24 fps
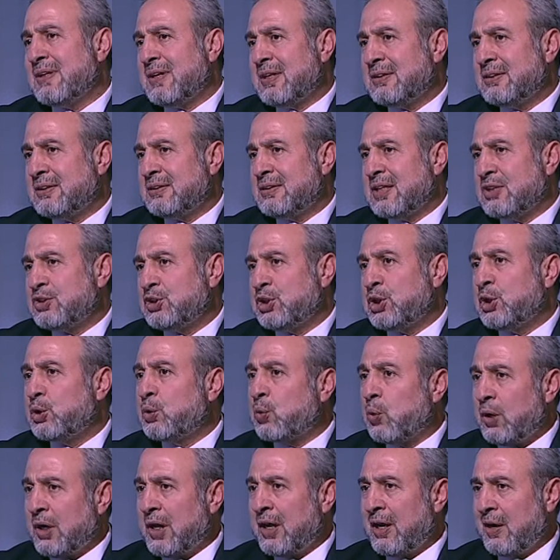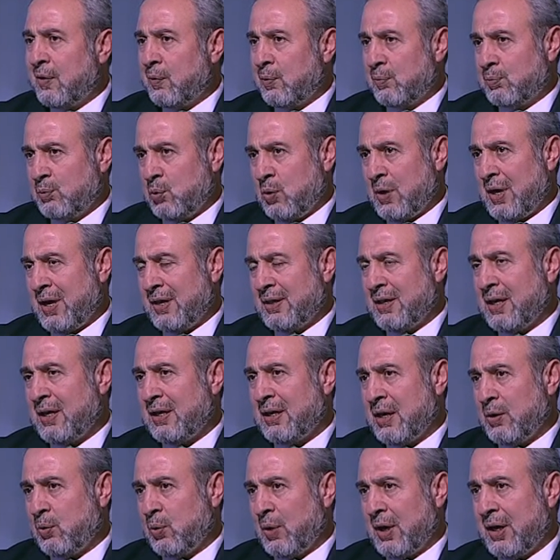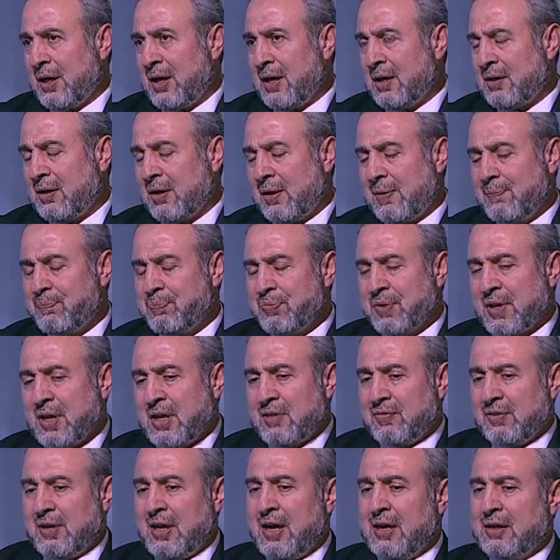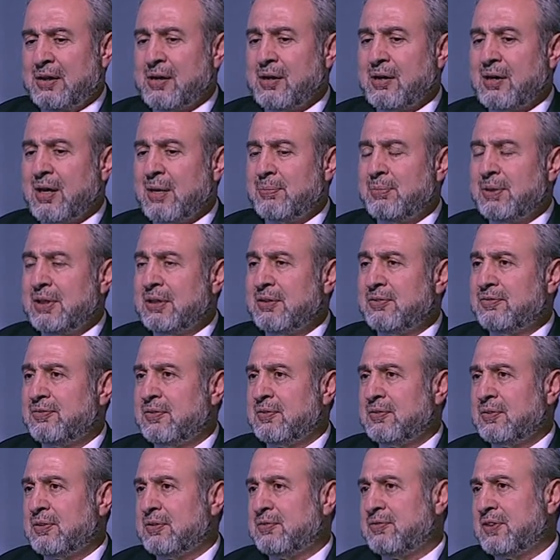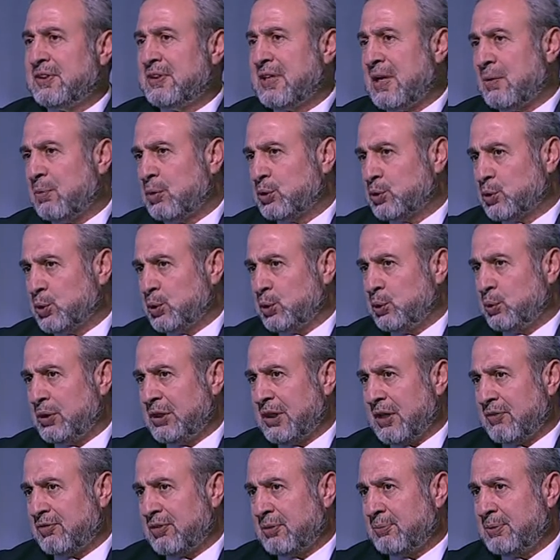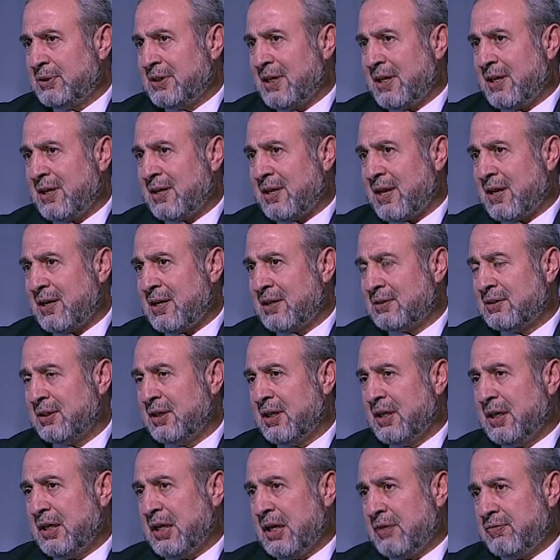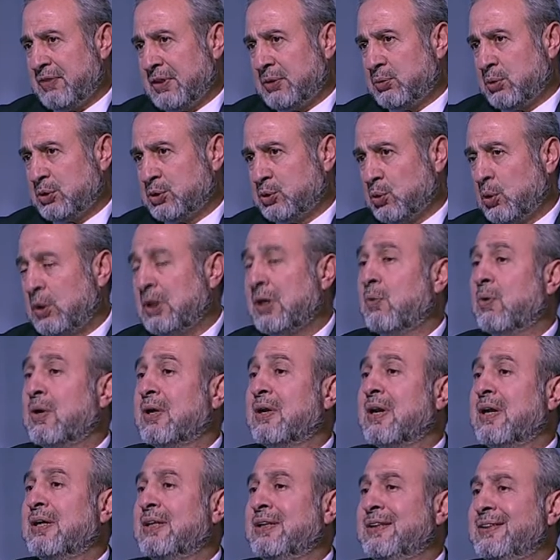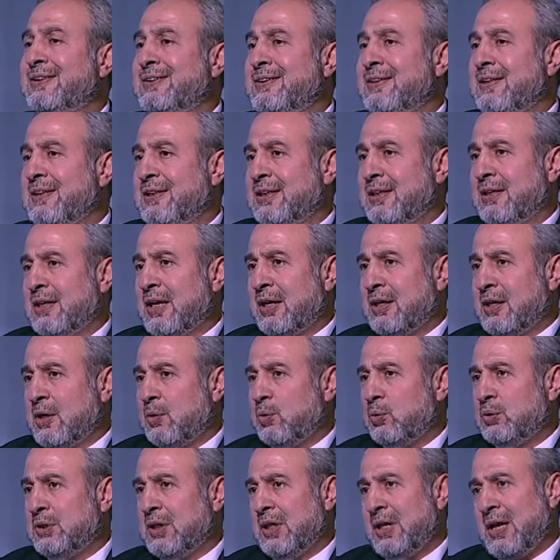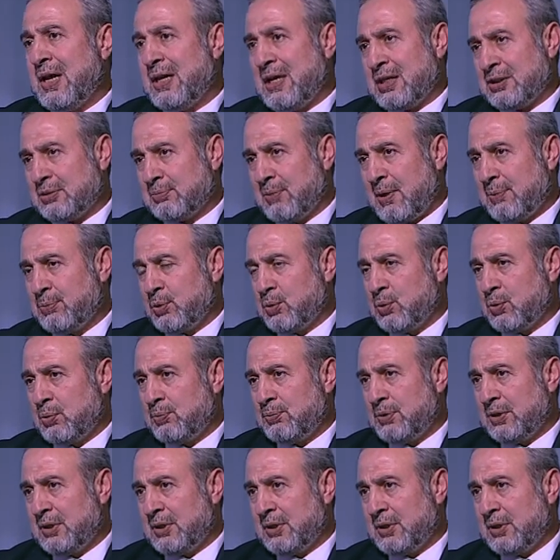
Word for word: التي تجري كل يوم وهذا له علاقة في الحقيقة بفتاوى صهيونية في البداية كانت الفتوى الصهيونية والرأي الديني اليهودي لا يسمع يسمح